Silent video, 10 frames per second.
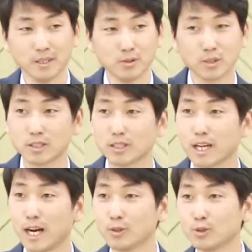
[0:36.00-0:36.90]
우리 그
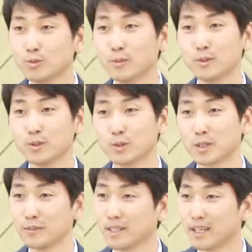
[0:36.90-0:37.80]
가구 보면
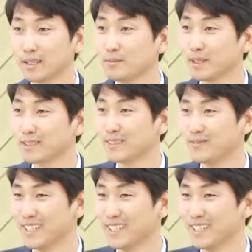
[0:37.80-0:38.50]
요셉이네 할인 받는